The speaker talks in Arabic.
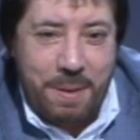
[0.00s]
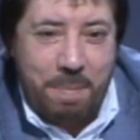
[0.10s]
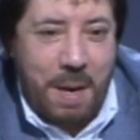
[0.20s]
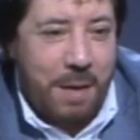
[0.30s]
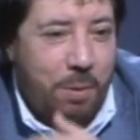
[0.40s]

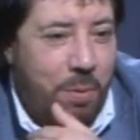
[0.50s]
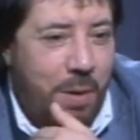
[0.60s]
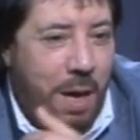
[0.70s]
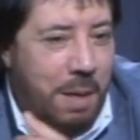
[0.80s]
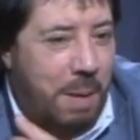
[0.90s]
ما ياخذون
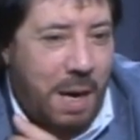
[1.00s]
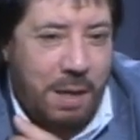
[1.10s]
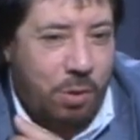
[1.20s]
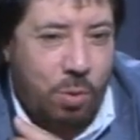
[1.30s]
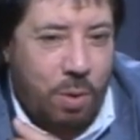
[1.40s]
انا ما
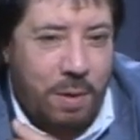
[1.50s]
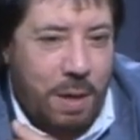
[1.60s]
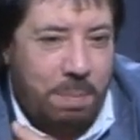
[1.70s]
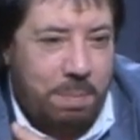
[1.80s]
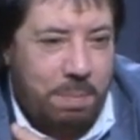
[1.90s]
اخذ صوره
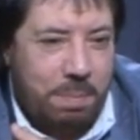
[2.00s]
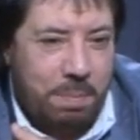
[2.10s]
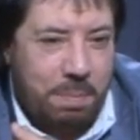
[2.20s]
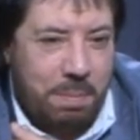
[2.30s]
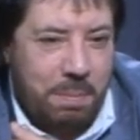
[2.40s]
وياه.
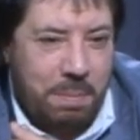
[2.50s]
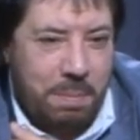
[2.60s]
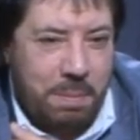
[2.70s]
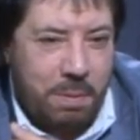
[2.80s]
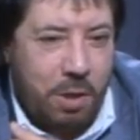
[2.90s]

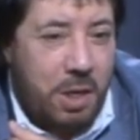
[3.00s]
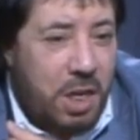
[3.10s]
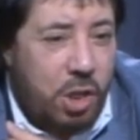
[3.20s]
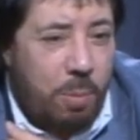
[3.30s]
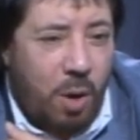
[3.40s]

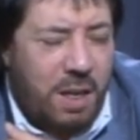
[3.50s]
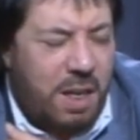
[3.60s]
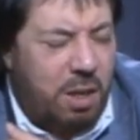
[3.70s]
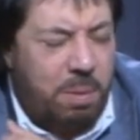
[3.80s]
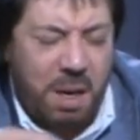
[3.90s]
ليش ابو علي
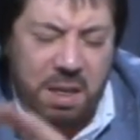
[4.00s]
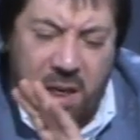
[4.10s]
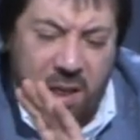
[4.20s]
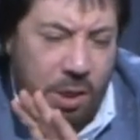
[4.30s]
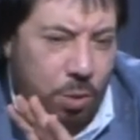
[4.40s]
اقول لهم اكره
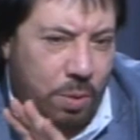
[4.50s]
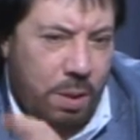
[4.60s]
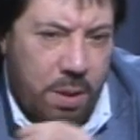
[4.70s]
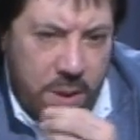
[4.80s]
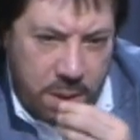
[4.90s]
التصوير
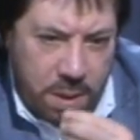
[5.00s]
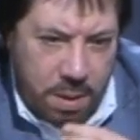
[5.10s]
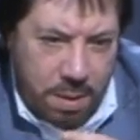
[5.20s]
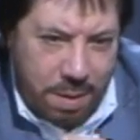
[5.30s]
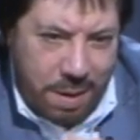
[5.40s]

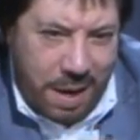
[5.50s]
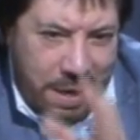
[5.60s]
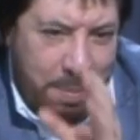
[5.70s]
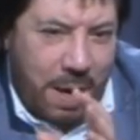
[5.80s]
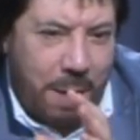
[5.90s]

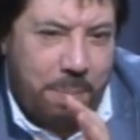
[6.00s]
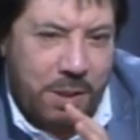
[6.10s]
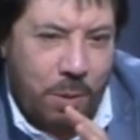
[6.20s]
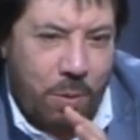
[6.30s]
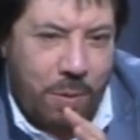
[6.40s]
انا ما احب
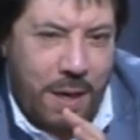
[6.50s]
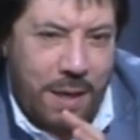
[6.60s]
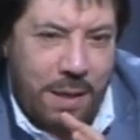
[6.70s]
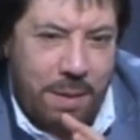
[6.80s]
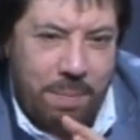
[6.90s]
اصور ويا حدا